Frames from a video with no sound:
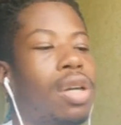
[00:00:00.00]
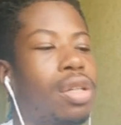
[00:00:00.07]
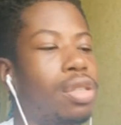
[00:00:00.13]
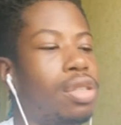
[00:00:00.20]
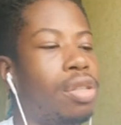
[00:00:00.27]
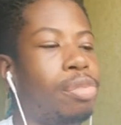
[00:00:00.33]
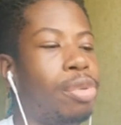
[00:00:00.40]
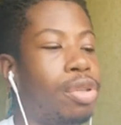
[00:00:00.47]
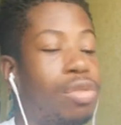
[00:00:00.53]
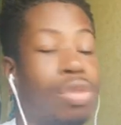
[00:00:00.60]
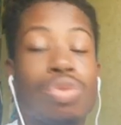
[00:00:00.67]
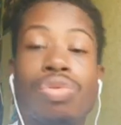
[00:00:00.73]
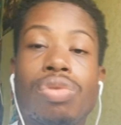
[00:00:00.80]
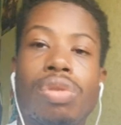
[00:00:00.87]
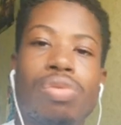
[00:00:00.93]
Je sais pas, de toute
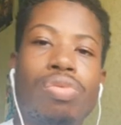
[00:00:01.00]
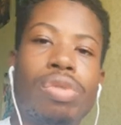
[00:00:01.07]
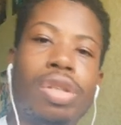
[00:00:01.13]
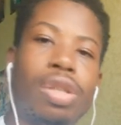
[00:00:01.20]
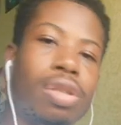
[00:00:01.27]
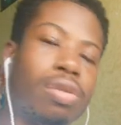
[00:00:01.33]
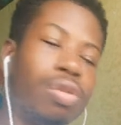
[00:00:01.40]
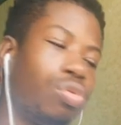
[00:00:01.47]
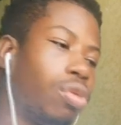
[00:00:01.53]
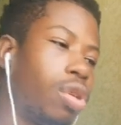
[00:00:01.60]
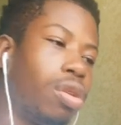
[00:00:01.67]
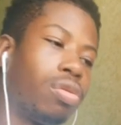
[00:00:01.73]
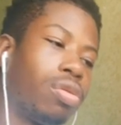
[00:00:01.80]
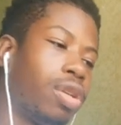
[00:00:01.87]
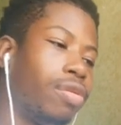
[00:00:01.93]
façon, dans, tous les, dans toutes les
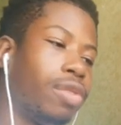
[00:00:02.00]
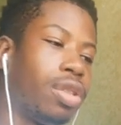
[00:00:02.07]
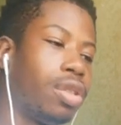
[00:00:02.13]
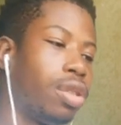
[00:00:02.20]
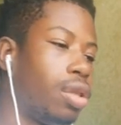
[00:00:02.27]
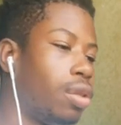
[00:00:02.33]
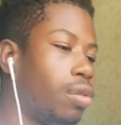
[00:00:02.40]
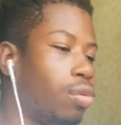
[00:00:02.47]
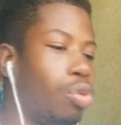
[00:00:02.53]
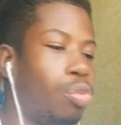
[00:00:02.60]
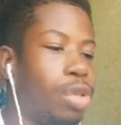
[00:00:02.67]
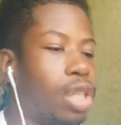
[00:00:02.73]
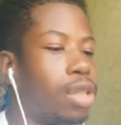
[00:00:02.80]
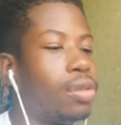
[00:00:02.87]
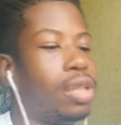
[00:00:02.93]
langues, ça le fait stylé, au
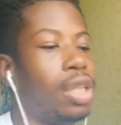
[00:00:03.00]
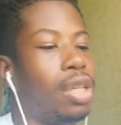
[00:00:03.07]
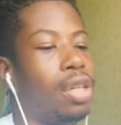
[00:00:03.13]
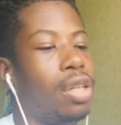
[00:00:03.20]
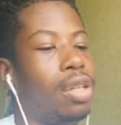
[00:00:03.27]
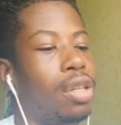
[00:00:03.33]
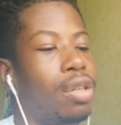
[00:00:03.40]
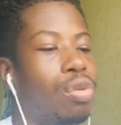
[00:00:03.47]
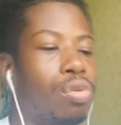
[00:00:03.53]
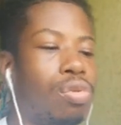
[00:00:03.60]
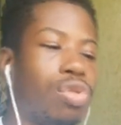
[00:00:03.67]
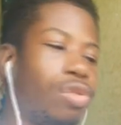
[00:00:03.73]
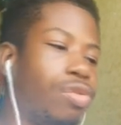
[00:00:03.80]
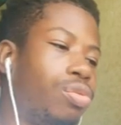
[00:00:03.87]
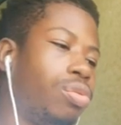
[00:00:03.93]
pire. Donc on
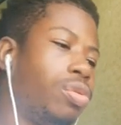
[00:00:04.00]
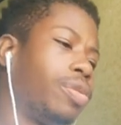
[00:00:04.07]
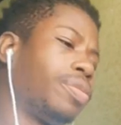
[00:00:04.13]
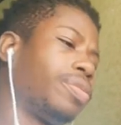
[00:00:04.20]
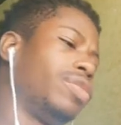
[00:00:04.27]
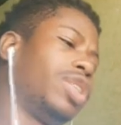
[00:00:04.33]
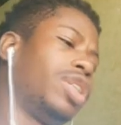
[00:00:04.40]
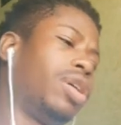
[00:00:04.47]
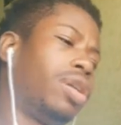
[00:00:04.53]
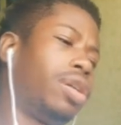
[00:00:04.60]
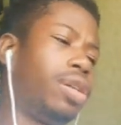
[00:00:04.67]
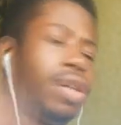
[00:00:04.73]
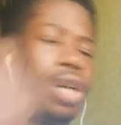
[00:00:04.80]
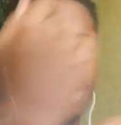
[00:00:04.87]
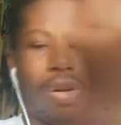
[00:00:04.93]
s'en fout.
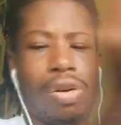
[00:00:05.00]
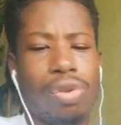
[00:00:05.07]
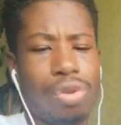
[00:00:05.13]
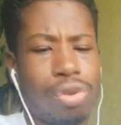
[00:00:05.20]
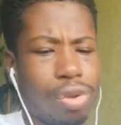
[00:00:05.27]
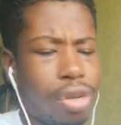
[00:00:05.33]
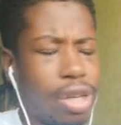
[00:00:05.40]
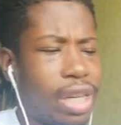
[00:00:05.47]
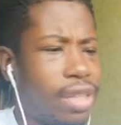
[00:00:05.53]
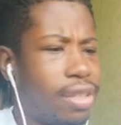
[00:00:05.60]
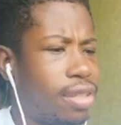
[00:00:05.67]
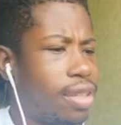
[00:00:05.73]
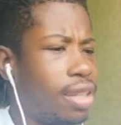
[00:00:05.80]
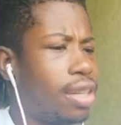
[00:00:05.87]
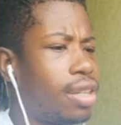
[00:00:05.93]
Euh, alors le truc là
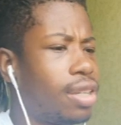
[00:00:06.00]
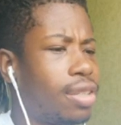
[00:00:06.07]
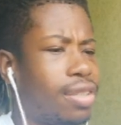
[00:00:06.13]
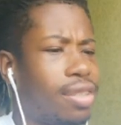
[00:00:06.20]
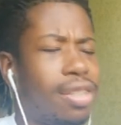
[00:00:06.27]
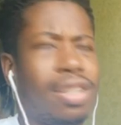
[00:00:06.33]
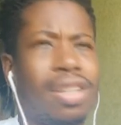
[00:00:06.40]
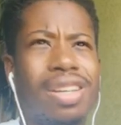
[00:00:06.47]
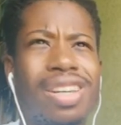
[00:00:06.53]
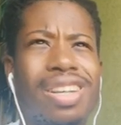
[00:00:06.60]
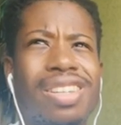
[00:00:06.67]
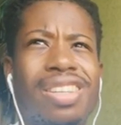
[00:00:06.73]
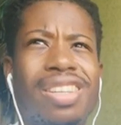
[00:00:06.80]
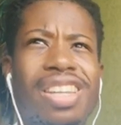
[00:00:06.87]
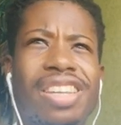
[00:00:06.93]
c'est, c'est
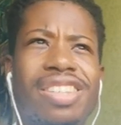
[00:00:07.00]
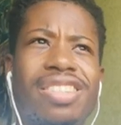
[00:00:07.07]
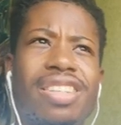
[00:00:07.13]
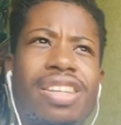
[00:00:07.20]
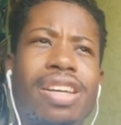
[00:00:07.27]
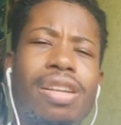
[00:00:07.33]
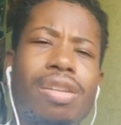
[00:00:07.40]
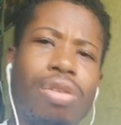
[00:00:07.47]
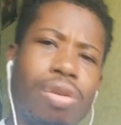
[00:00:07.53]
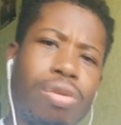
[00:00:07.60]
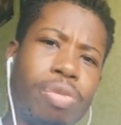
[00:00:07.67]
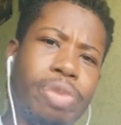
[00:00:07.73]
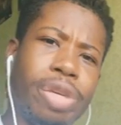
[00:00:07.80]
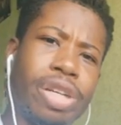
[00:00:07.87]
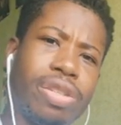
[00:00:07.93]
un extrait de leur
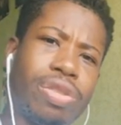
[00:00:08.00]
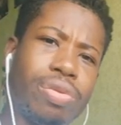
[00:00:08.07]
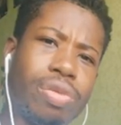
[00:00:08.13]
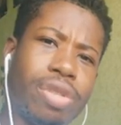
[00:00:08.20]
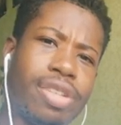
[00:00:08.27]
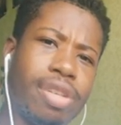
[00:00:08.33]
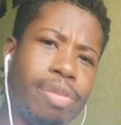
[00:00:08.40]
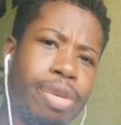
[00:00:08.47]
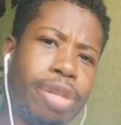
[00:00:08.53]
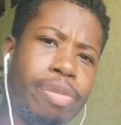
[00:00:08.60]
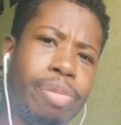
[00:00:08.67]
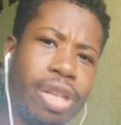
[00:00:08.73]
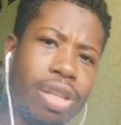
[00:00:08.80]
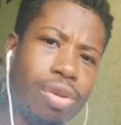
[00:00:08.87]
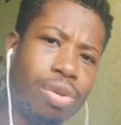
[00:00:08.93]
compilation qui s'appelle
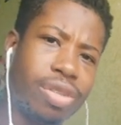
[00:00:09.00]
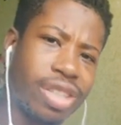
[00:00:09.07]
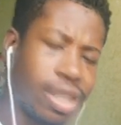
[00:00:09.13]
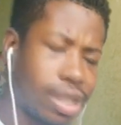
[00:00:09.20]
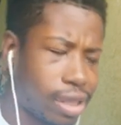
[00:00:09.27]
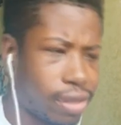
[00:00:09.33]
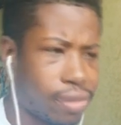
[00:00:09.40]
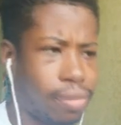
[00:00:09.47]
Bendo 5.